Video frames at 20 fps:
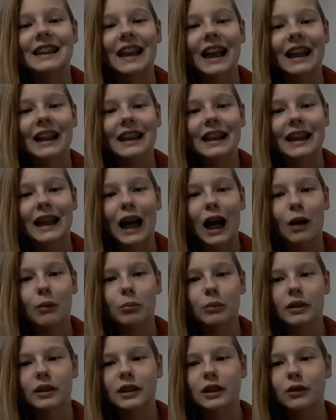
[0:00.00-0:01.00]
Dann
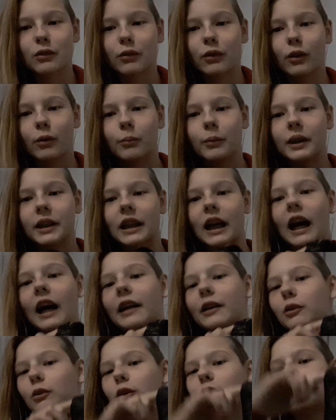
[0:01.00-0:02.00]
gab es für mich
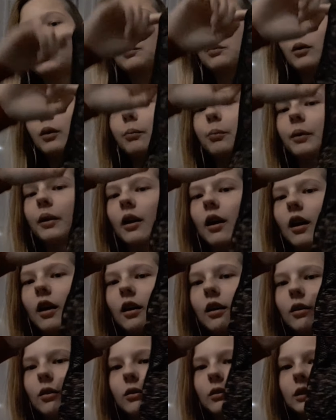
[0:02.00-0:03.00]
einen neuen
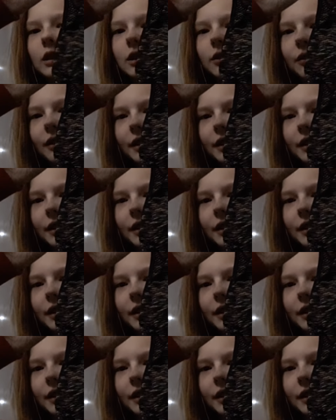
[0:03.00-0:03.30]
Sport-BH und